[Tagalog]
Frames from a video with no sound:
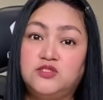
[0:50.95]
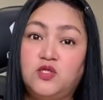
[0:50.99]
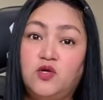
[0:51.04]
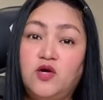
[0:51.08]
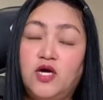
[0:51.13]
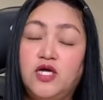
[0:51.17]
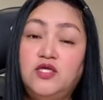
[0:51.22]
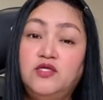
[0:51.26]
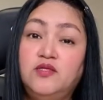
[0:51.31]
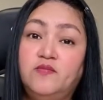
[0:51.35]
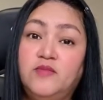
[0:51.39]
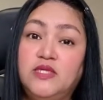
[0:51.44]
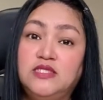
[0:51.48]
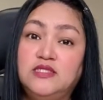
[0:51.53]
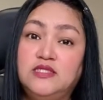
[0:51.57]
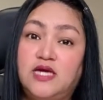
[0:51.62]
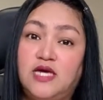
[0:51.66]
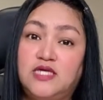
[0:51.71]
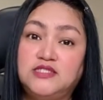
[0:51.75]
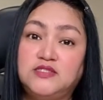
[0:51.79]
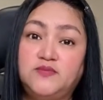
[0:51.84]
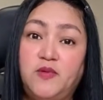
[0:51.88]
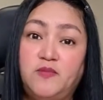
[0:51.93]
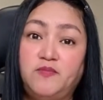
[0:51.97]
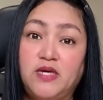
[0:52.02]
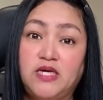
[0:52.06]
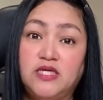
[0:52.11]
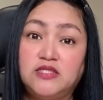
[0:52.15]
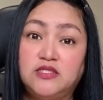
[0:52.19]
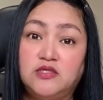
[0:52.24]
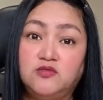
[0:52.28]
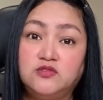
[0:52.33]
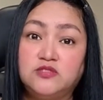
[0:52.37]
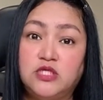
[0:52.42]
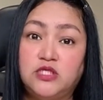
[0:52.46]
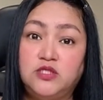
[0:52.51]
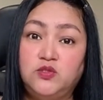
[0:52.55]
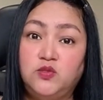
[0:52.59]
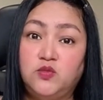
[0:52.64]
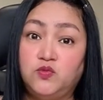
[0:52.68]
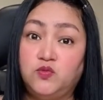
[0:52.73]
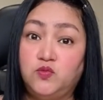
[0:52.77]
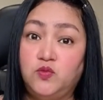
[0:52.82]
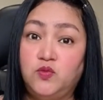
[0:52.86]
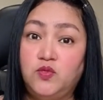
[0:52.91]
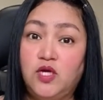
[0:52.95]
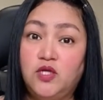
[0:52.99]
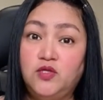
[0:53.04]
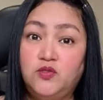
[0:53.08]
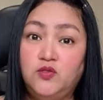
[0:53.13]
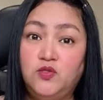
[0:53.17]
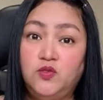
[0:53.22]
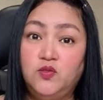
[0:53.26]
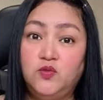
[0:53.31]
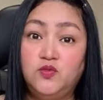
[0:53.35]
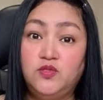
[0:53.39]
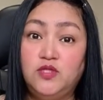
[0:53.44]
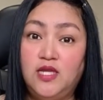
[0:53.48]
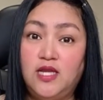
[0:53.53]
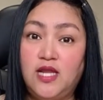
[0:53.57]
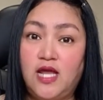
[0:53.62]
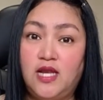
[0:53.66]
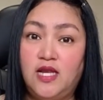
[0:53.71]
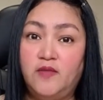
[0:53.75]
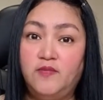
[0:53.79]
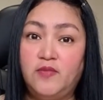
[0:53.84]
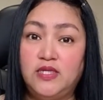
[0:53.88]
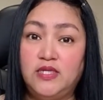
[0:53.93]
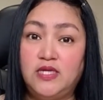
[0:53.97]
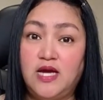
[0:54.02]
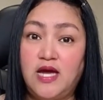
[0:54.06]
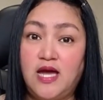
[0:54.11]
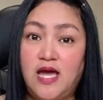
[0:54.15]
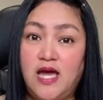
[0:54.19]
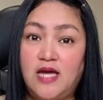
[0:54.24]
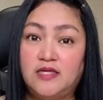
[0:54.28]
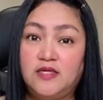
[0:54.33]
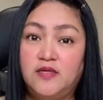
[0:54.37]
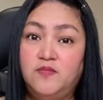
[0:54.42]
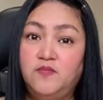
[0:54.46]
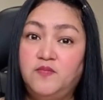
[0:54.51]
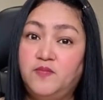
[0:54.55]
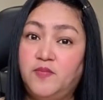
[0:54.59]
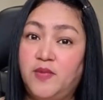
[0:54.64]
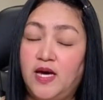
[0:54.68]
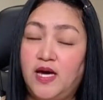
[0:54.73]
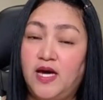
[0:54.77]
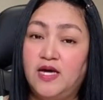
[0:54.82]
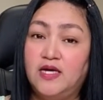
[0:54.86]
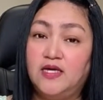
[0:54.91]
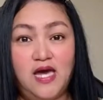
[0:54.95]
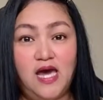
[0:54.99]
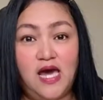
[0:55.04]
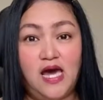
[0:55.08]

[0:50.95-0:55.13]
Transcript: So, ngayon naman guys, ipapakita ko sa inyo kung ano yung nilalaman ng aking bag.